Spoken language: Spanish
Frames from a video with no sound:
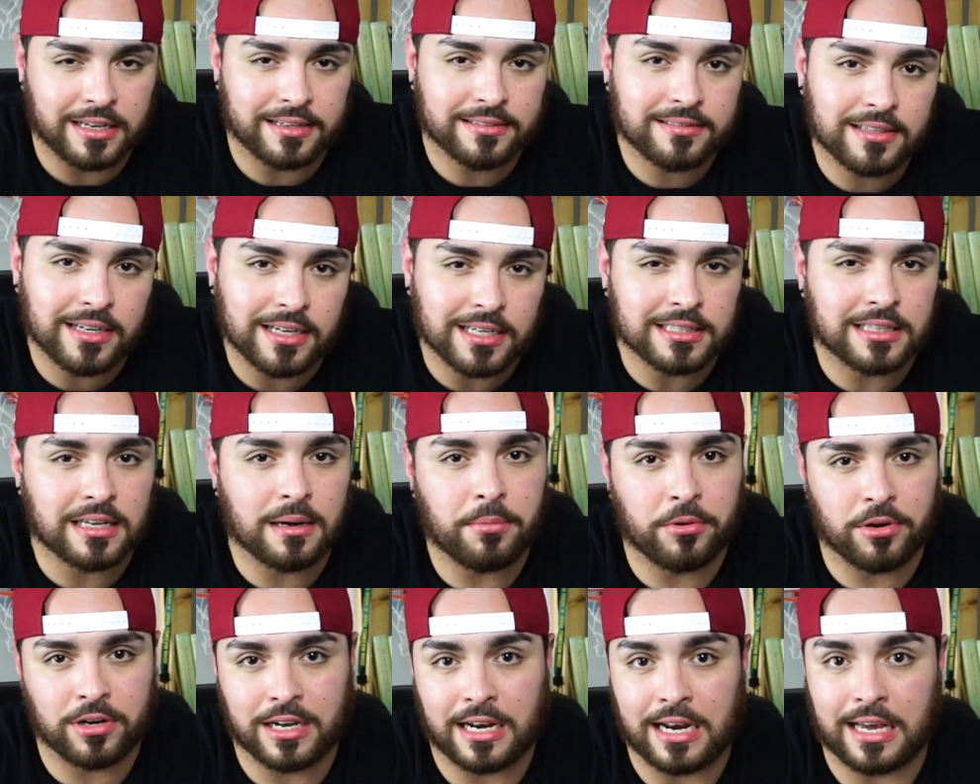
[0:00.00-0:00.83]
Y,
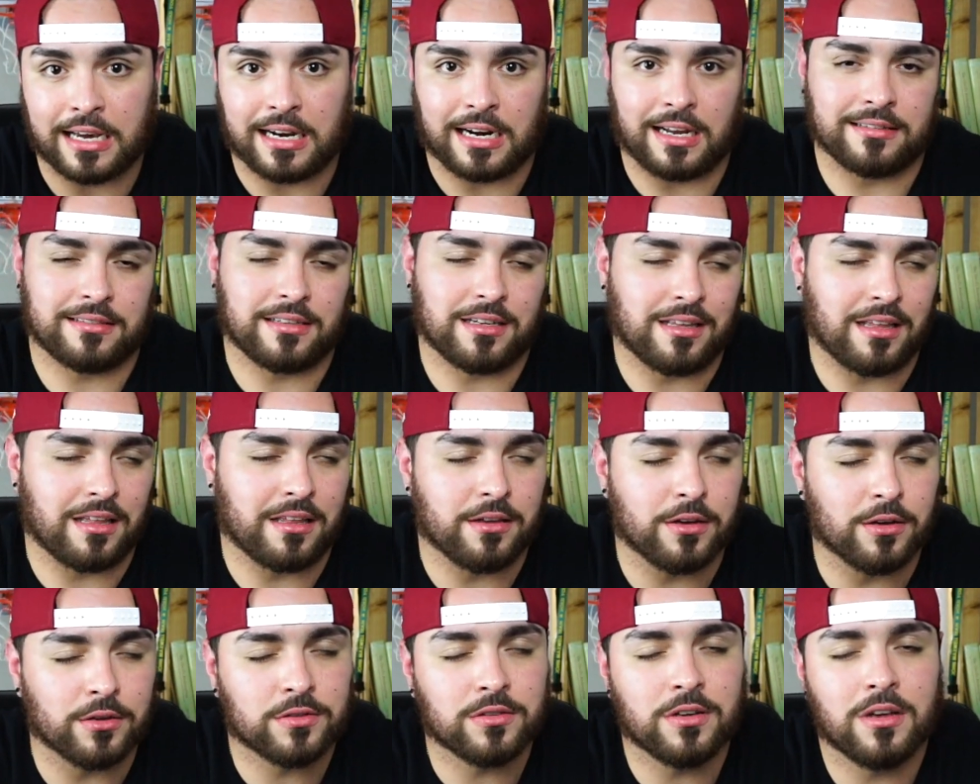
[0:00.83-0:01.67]
Z porque la gracia de
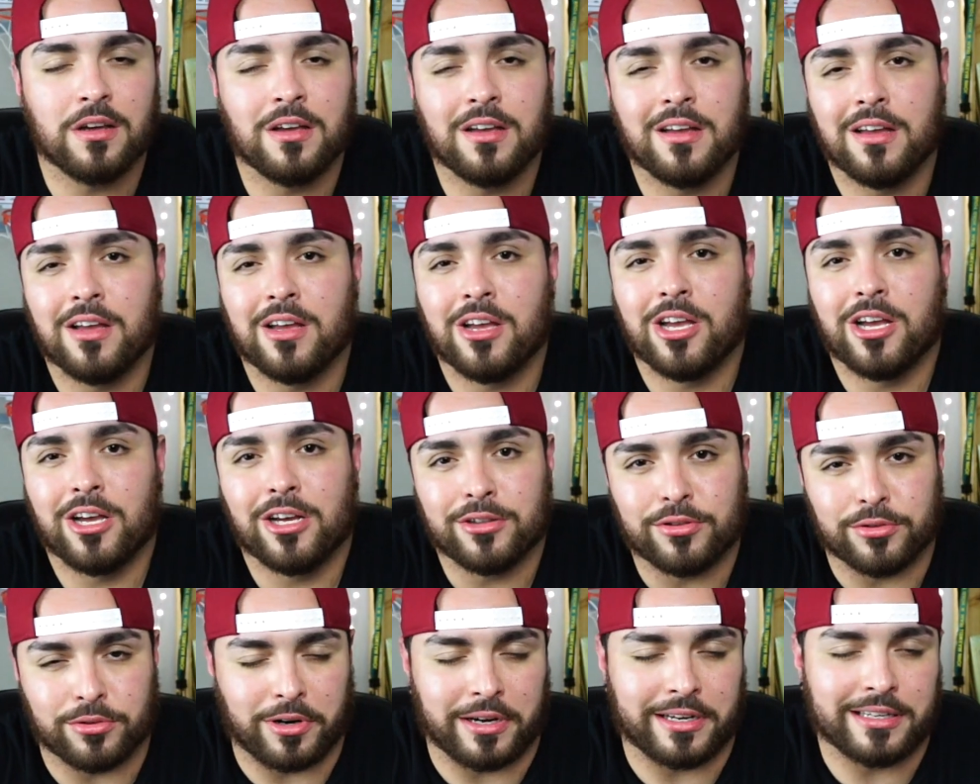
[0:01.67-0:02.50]
Dios
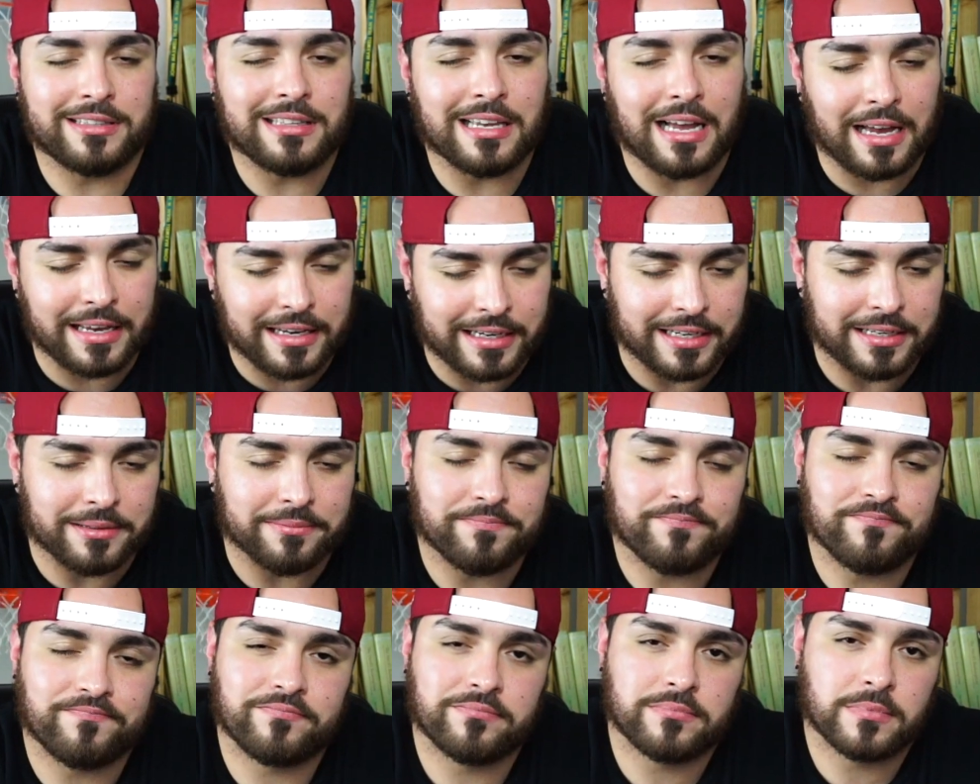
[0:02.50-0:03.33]
no está allí.
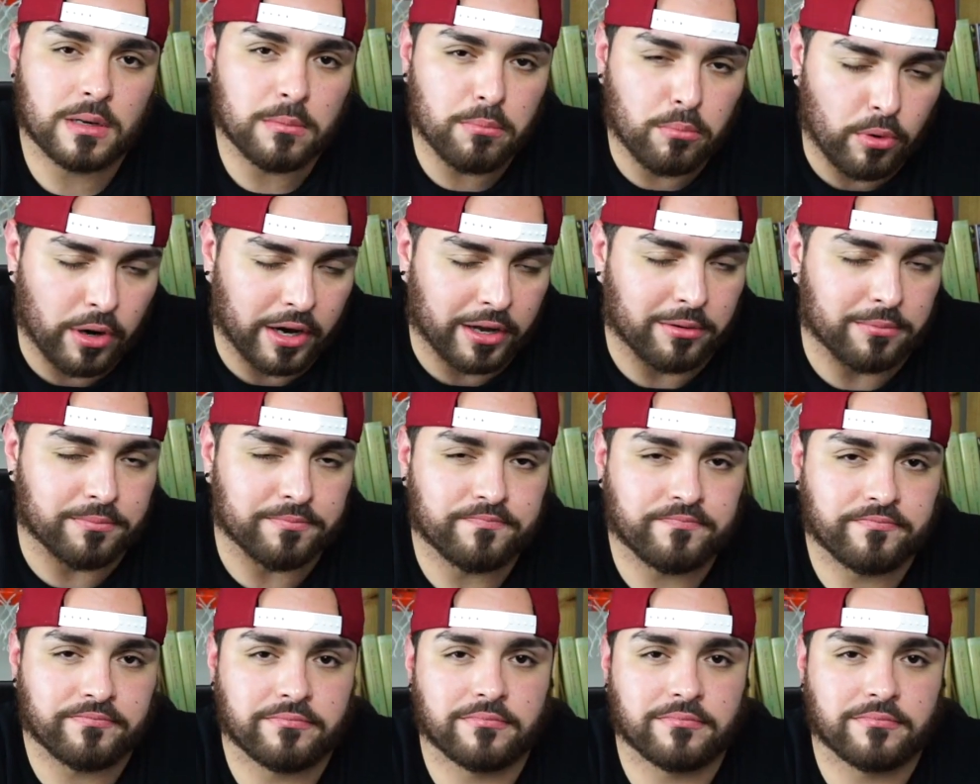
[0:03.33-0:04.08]
Bueno,